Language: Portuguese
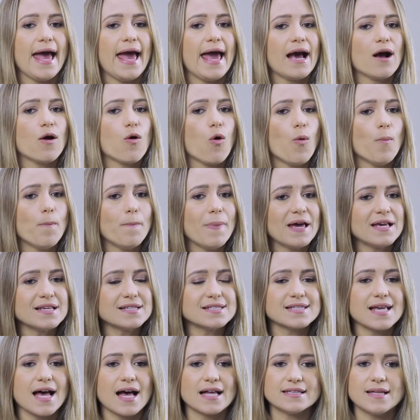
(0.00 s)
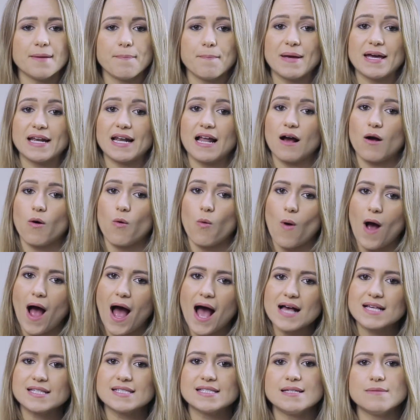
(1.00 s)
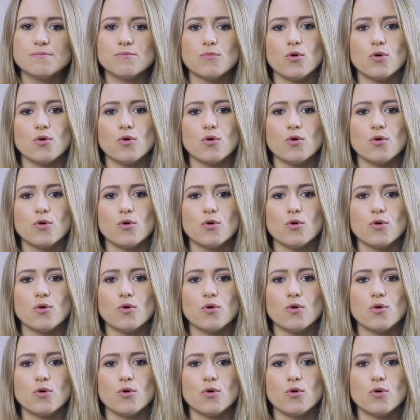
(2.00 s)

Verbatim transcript: é compensada pela quase